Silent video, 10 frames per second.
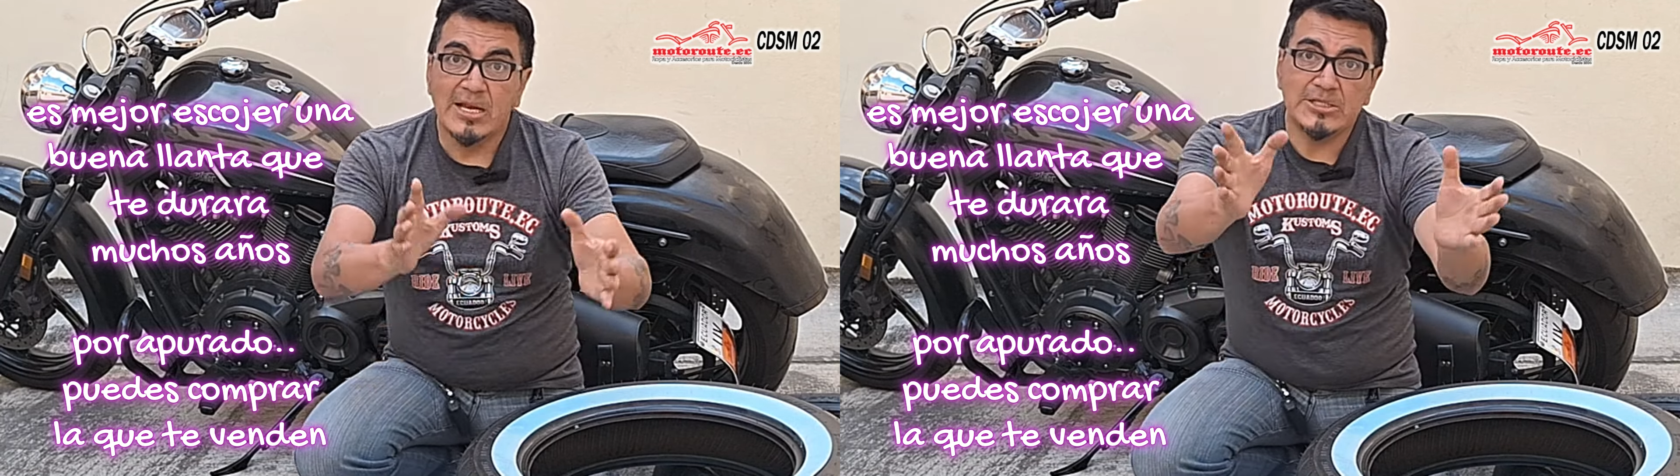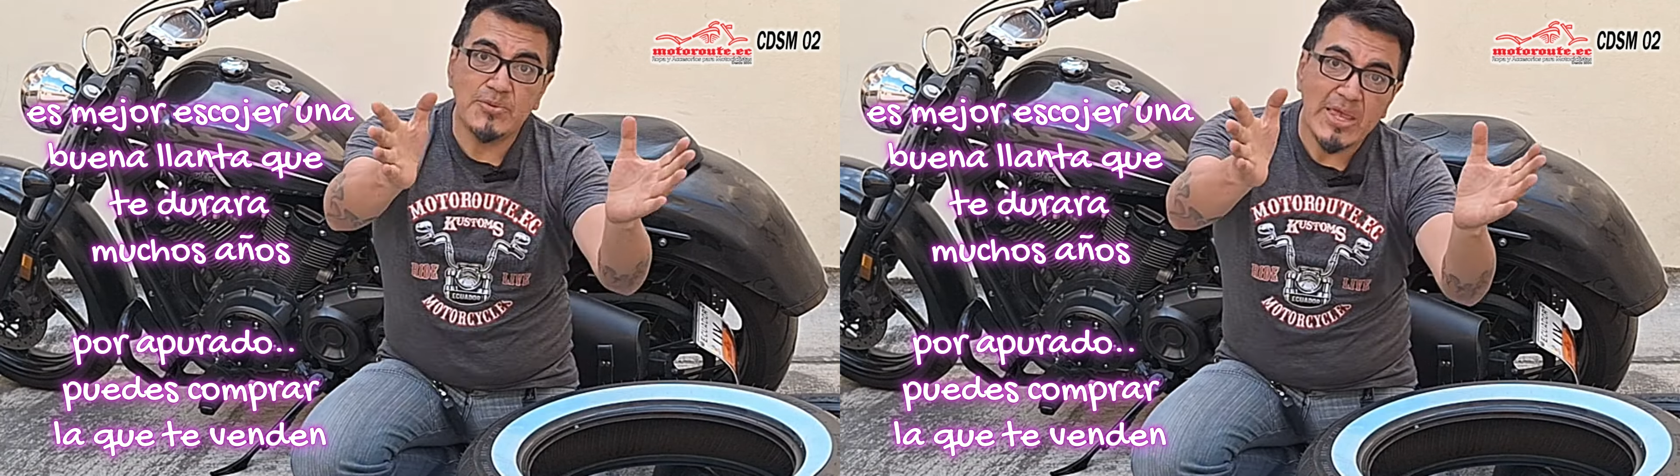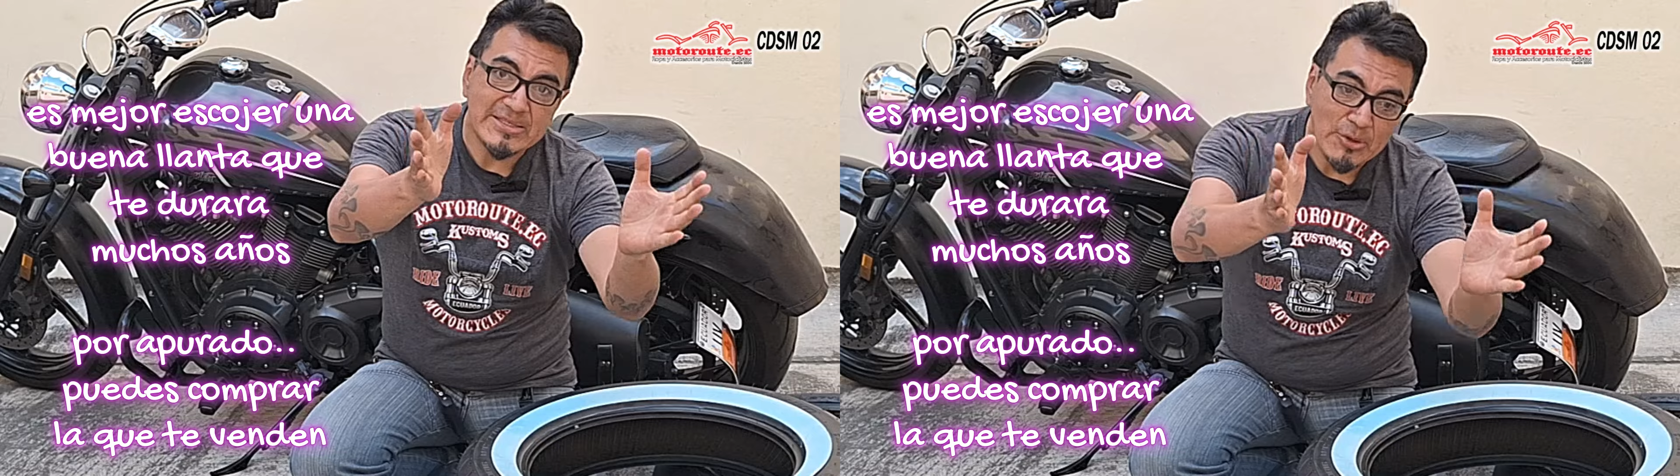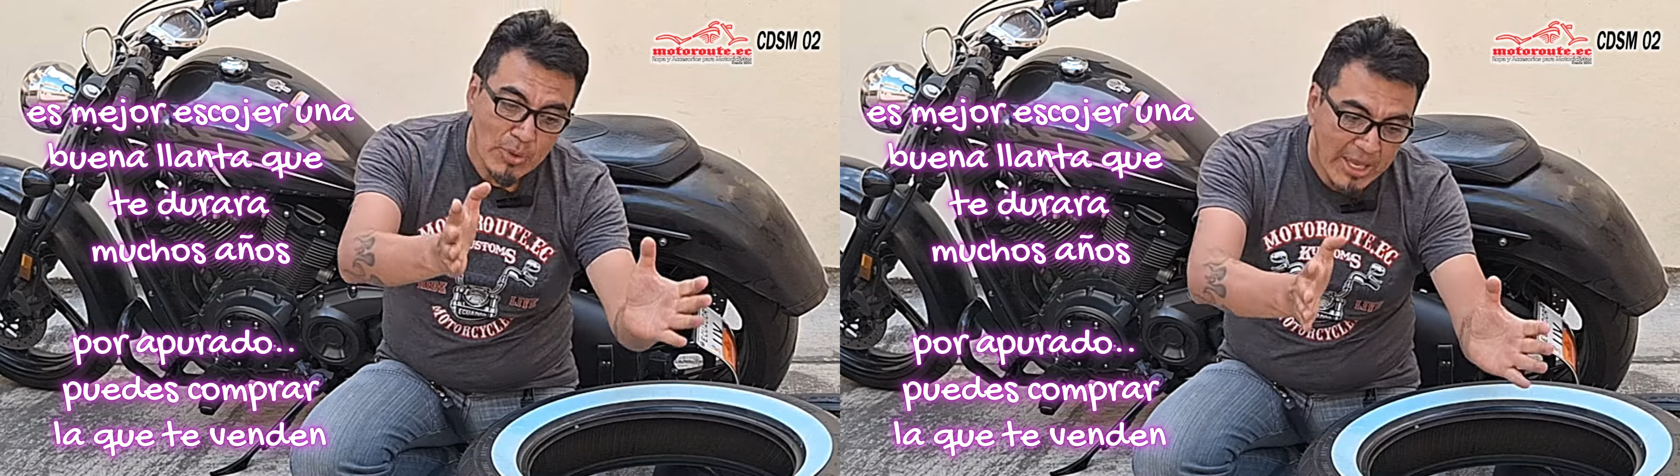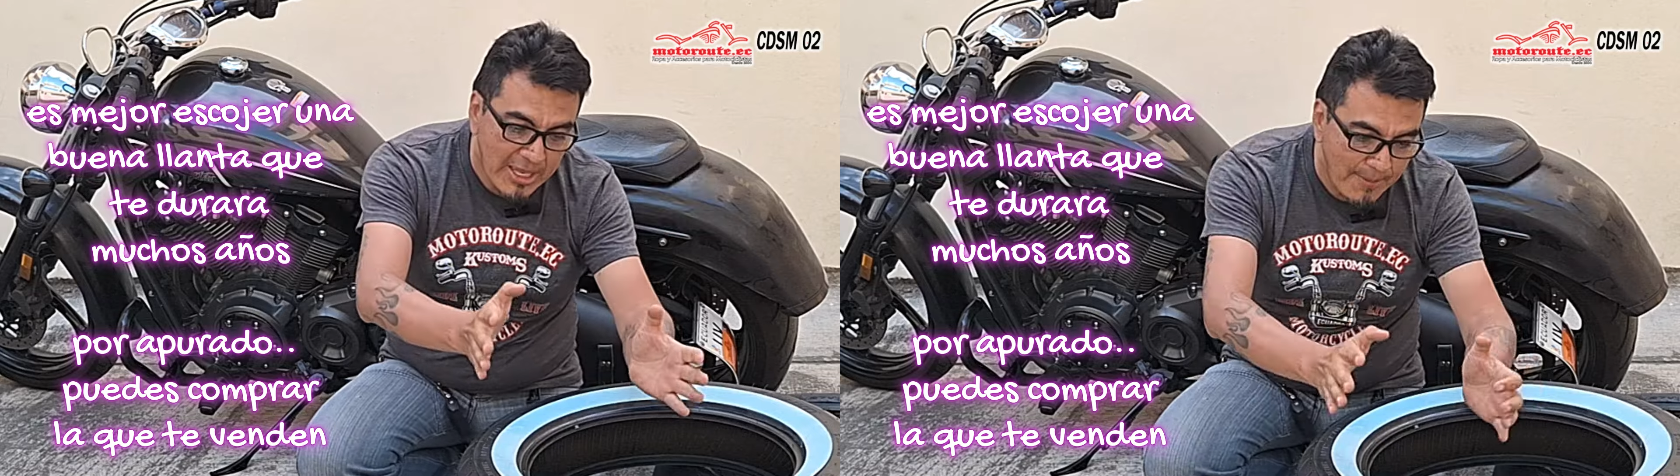Les voy a hacer
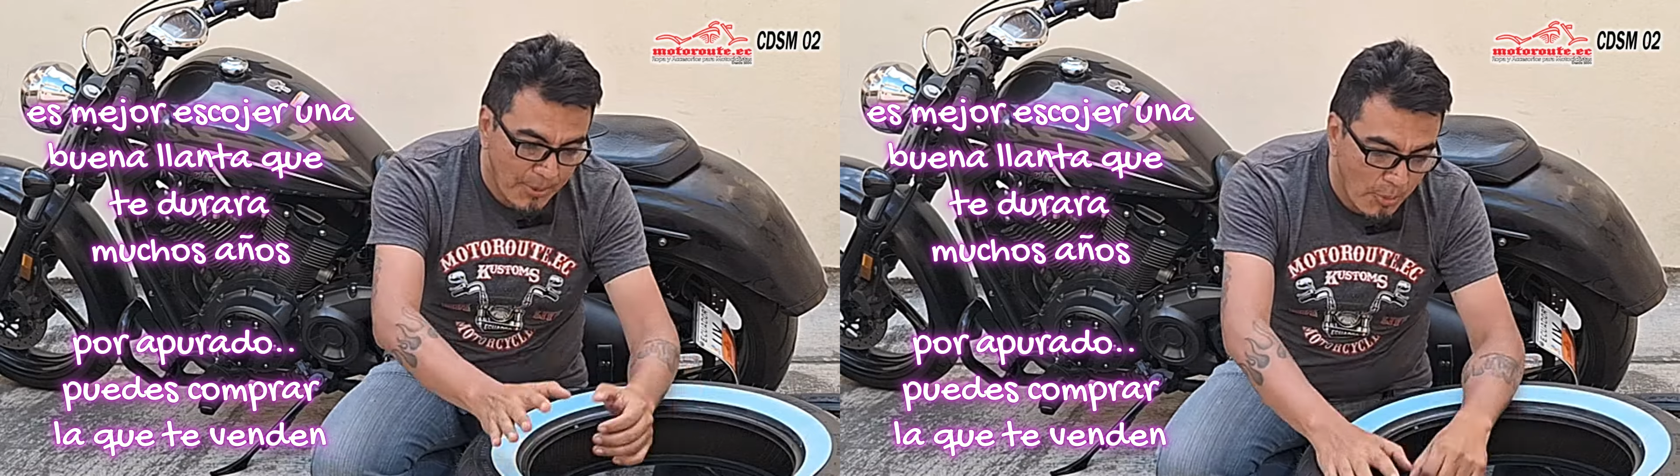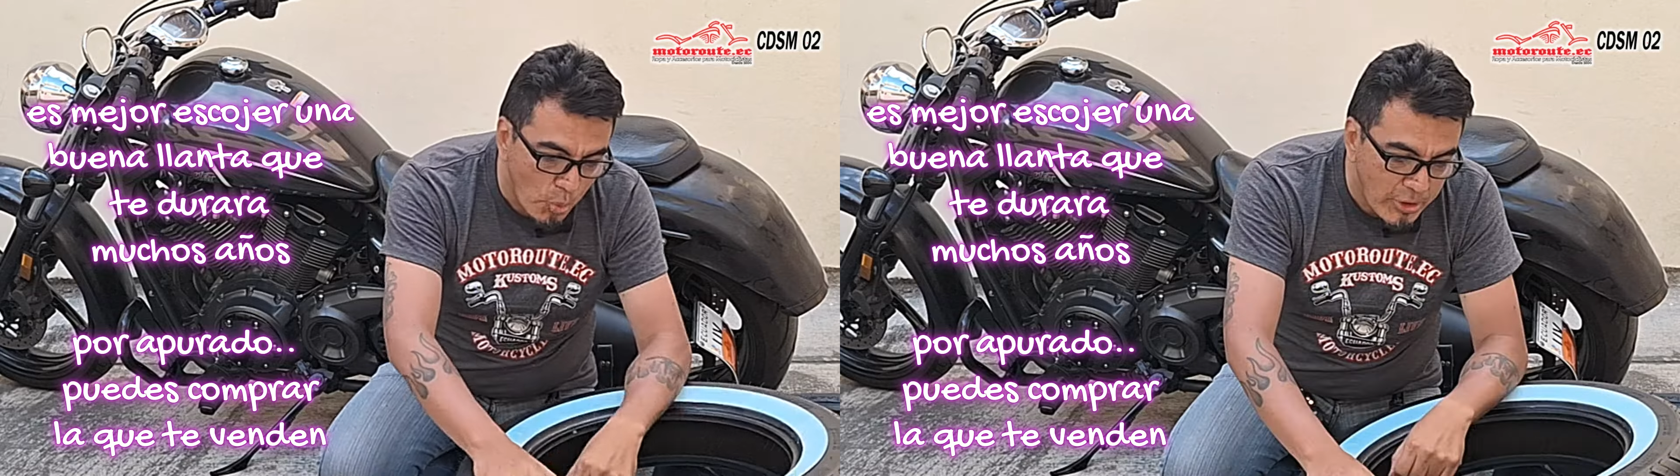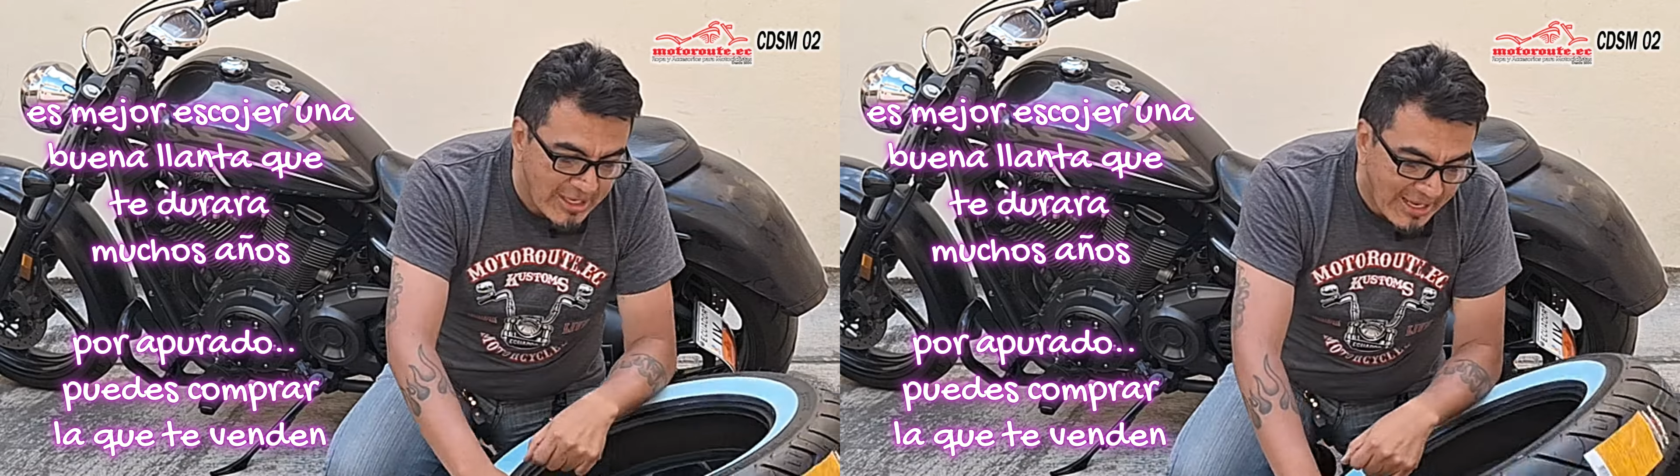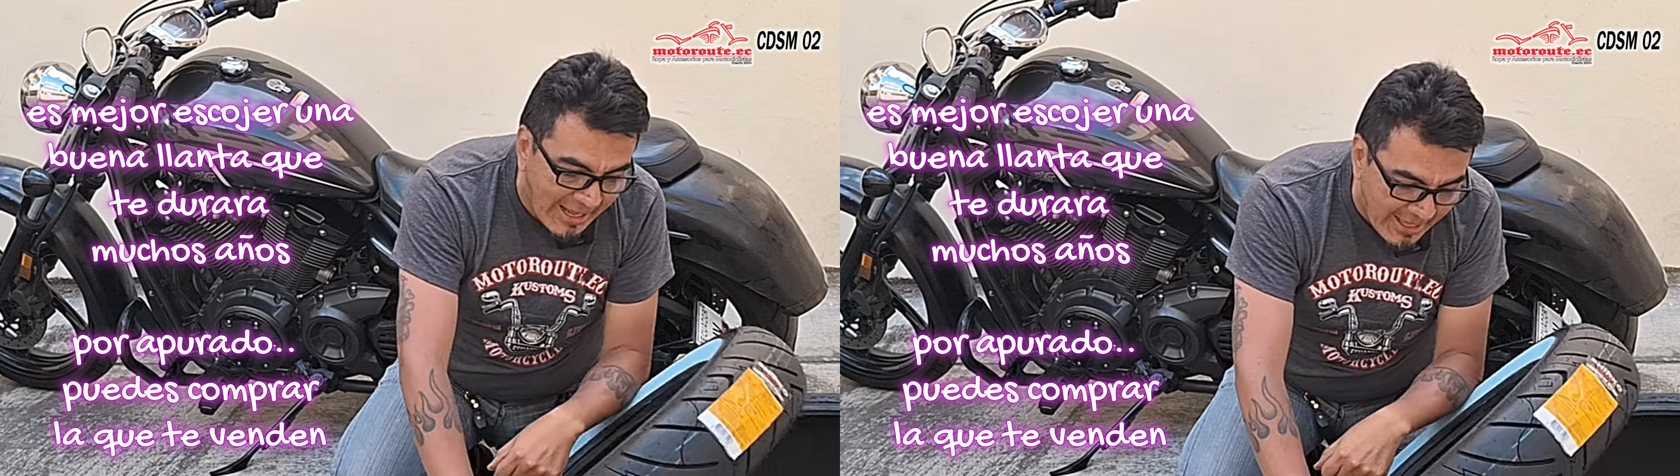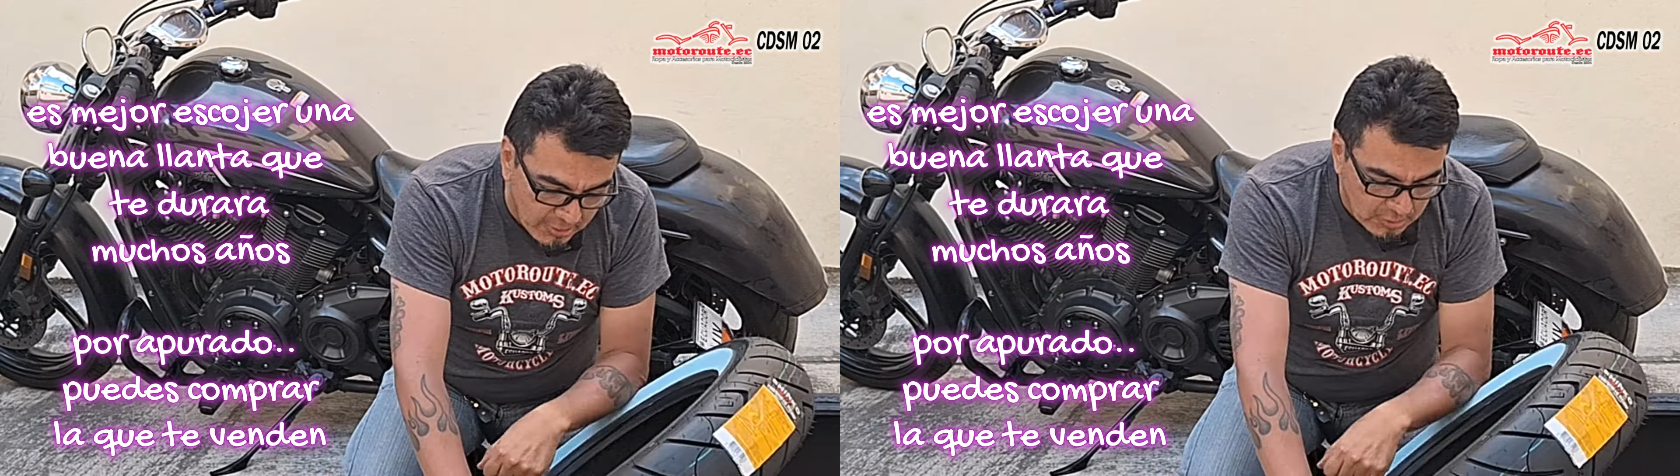un ejemplo muy
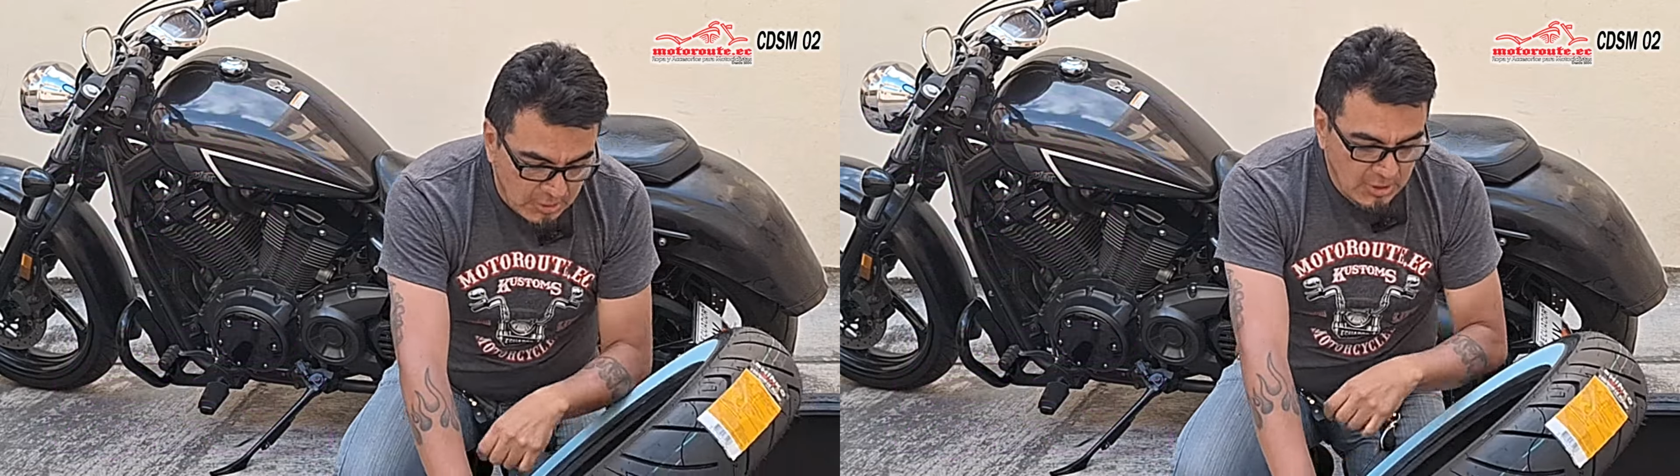claro